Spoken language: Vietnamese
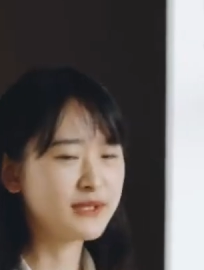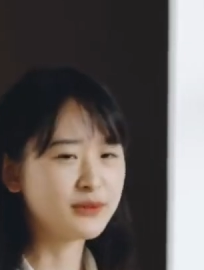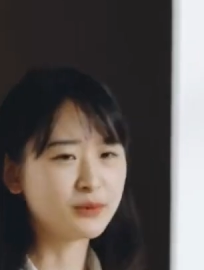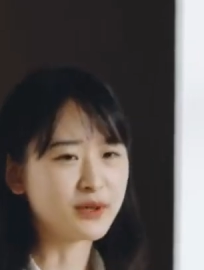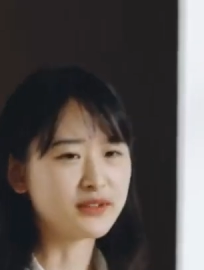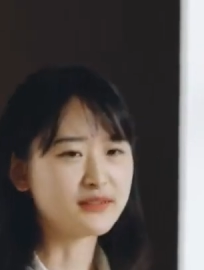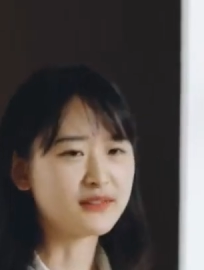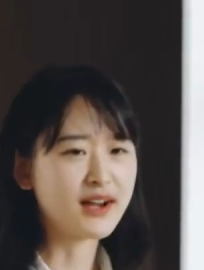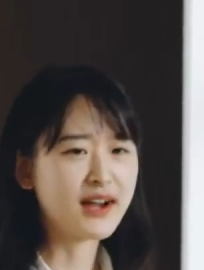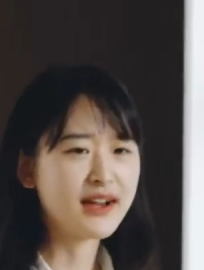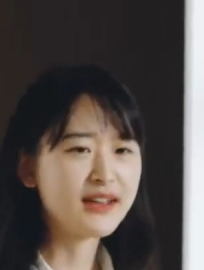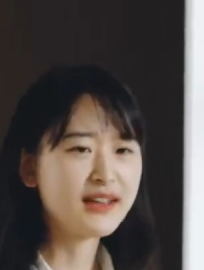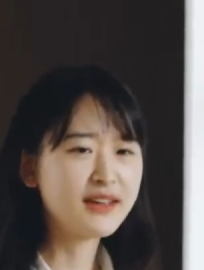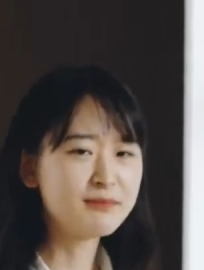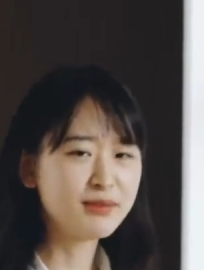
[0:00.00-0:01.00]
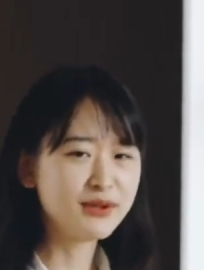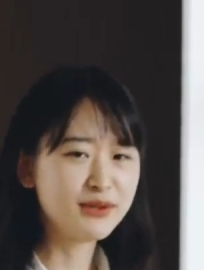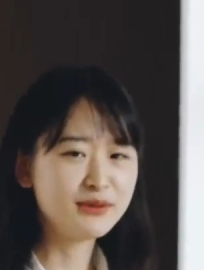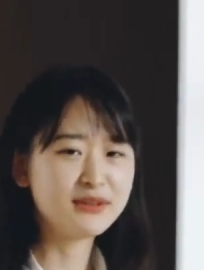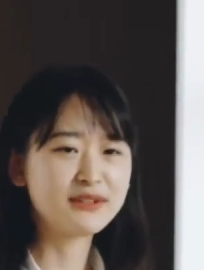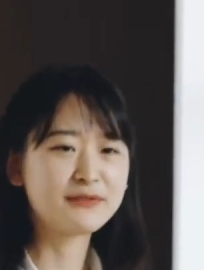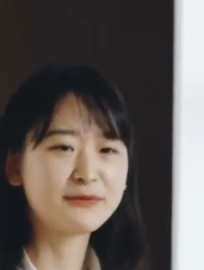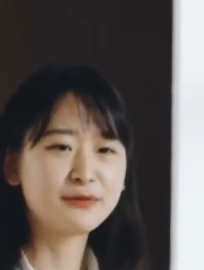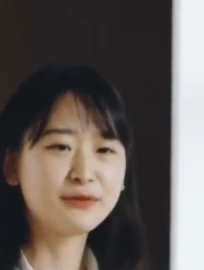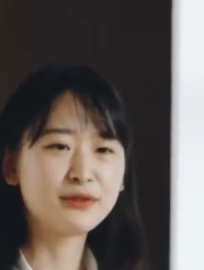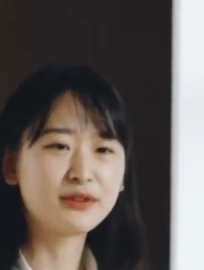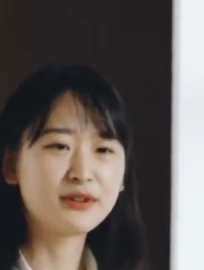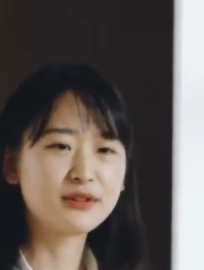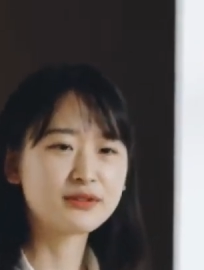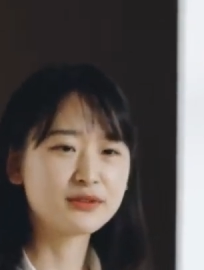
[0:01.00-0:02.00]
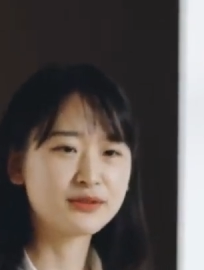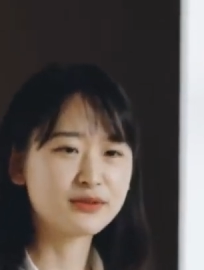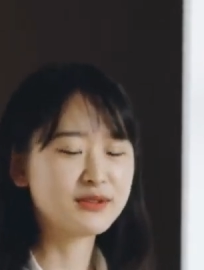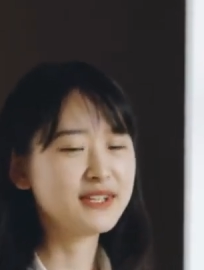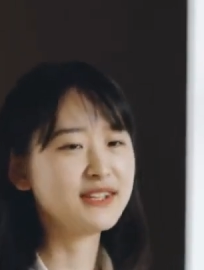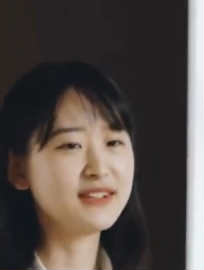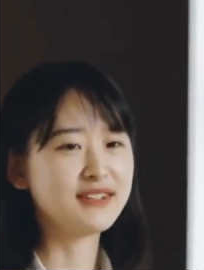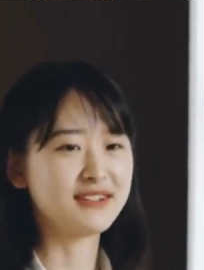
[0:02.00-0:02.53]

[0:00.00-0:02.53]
cô đã xảy ra chuyện, tim anh bất an.